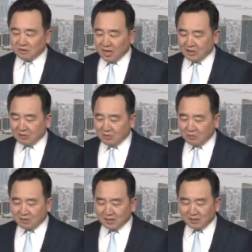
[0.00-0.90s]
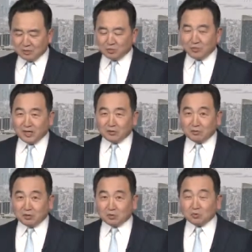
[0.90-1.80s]
他的包括他的主编
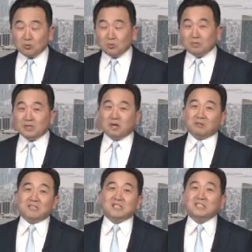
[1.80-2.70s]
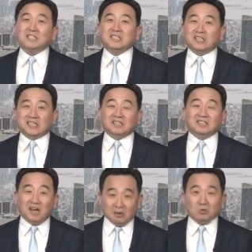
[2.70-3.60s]
对中共比较亲切
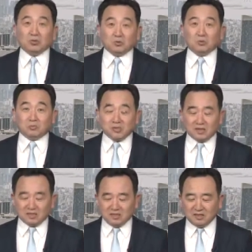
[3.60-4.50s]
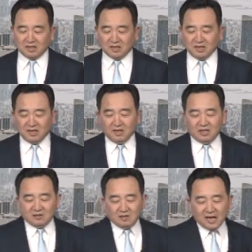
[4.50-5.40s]
啊，对中共比较亲切，
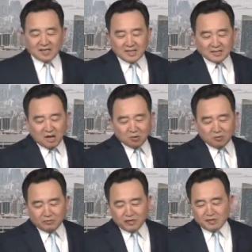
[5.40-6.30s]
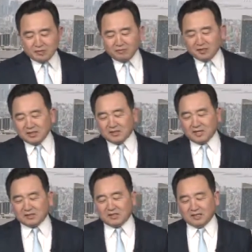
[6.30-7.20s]
所以他在讨论问题问题
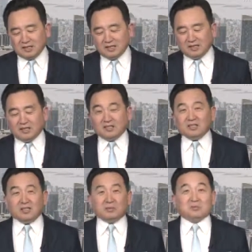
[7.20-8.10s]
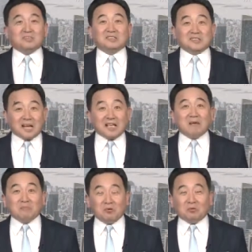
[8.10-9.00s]
上呢，呃，大
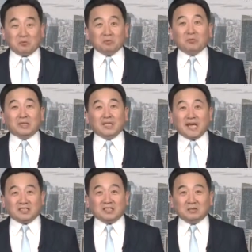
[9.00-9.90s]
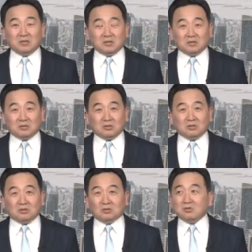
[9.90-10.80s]
家我就明言，基本就
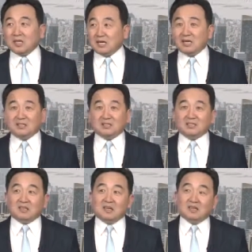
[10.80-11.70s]
是出现类似的，